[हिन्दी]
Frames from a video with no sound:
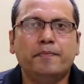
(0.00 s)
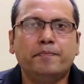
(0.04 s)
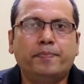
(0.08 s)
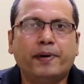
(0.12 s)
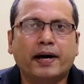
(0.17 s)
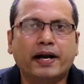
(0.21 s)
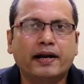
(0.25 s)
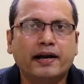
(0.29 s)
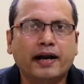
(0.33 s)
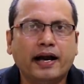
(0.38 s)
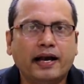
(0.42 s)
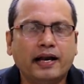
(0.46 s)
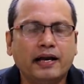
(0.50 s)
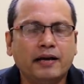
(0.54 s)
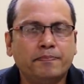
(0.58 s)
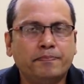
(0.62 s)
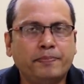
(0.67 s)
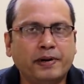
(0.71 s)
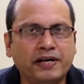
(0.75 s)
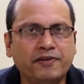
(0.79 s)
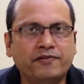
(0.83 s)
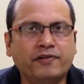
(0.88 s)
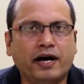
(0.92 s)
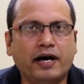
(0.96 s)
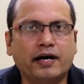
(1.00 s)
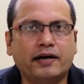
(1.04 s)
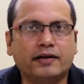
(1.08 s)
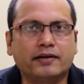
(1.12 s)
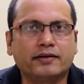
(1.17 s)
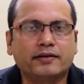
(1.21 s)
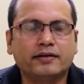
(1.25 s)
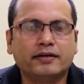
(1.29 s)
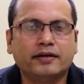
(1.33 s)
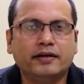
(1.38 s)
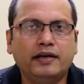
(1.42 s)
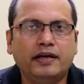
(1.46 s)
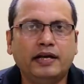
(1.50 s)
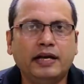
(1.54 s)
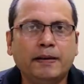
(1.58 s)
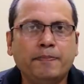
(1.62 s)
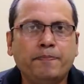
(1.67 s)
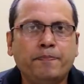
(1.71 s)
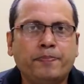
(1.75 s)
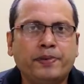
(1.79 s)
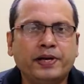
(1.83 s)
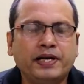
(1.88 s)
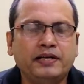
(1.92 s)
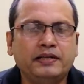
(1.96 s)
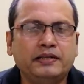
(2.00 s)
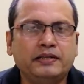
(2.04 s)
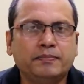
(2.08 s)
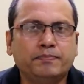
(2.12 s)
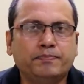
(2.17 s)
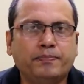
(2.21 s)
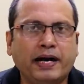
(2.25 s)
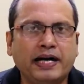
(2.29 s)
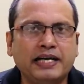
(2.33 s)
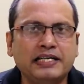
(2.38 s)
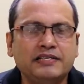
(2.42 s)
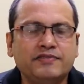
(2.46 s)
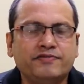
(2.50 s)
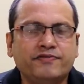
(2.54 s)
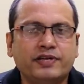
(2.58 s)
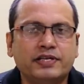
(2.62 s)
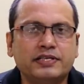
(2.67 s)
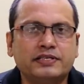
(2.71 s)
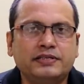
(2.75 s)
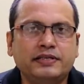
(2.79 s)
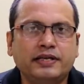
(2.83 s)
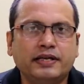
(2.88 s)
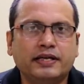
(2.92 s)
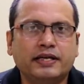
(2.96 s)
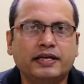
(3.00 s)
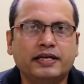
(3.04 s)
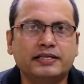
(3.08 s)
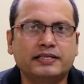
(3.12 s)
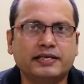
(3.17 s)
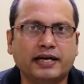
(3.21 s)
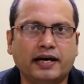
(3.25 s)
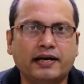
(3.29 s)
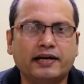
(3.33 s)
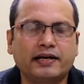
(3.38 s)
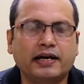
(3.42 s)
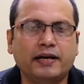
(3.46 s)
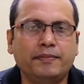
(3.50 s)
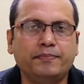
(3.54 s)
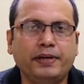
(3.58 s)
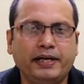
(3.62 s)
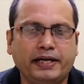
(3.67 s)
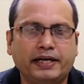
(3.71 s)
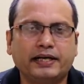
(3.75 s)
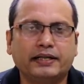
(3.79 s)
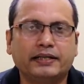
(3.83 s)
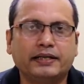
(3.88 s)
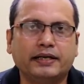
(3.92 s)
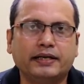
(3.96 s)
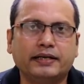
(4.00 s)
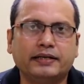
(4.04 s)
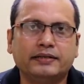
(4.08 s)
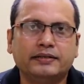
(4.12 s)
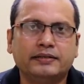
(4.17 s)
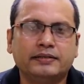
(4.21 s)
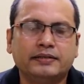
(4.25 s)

बरनाला परिवार लवप्रीत 22 वर्षीय किसान का बेटा था